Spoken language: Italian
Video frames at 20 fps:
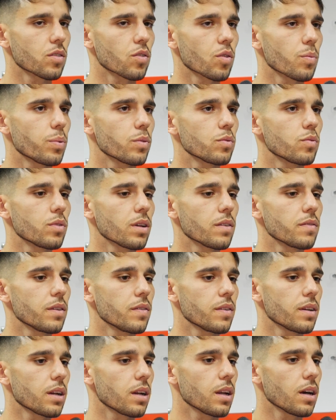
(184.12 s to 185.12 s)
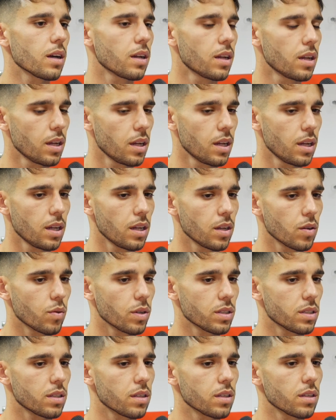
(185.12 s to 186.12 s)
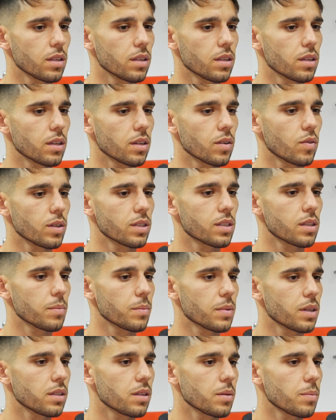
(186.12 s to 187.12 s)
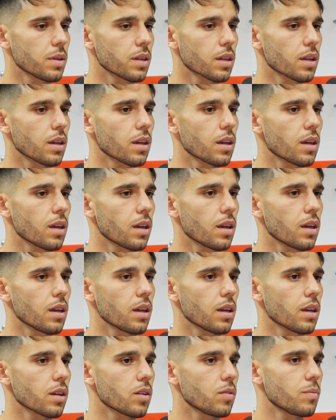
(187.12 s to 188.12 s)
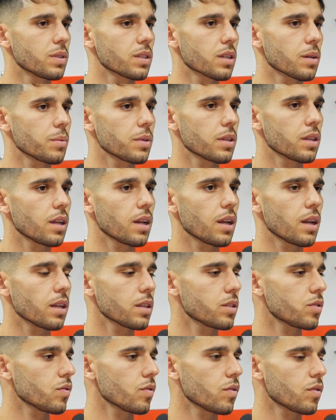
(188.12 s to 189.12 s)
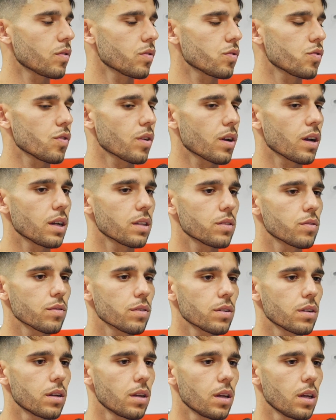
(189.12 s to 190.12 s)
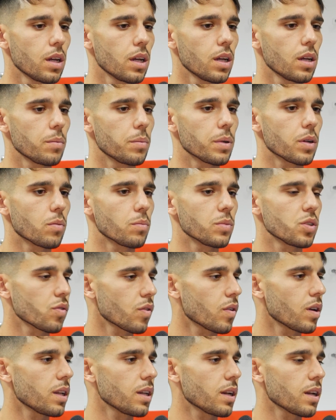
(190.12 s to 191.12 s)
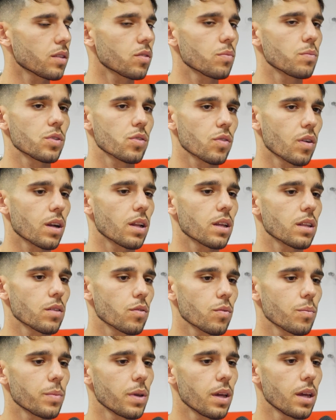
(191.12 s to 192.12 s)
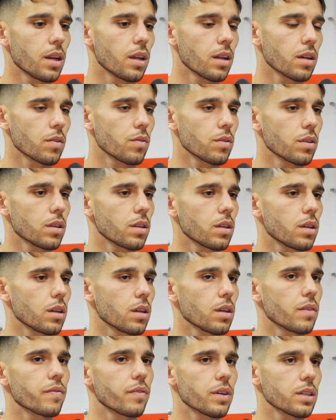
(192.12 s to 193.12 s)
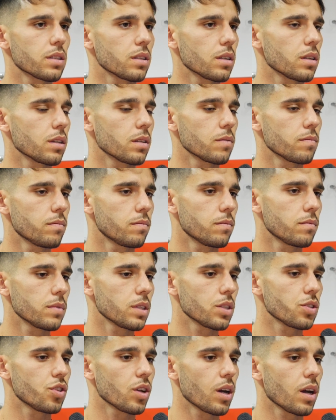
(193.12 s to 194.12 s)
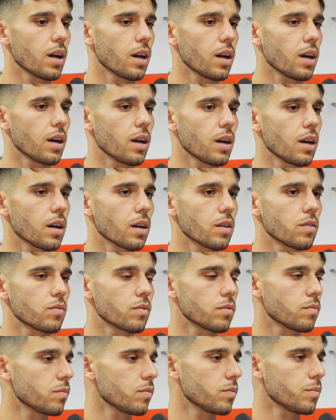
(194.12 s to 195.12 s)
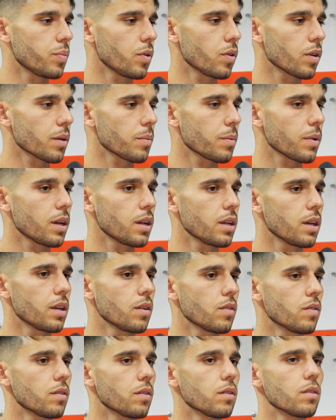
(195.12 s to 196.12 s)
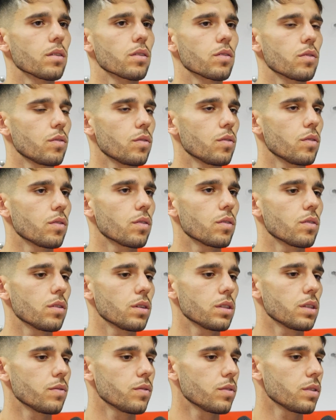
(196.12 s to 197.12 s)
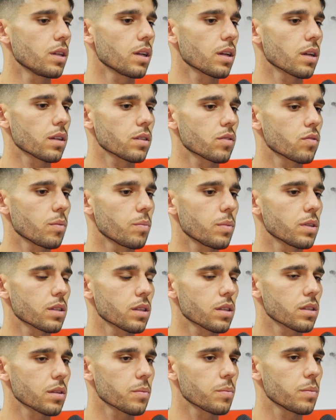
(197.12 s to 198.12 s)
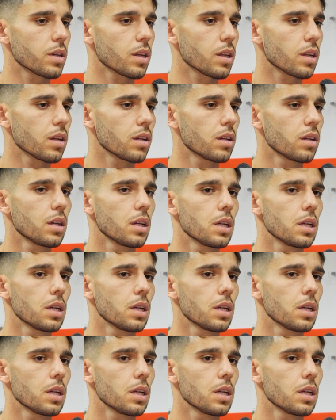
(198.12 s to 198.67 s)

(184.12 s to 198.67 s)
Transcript: non ho potuto viverla questi, questi, mesi perché come sapete la Lazio non ho giocato, però mi sono allenato, mi sono allenato bene, quindi infatti è già un, un po' che mi alleno con loro e devo dire che sto abbastanza bene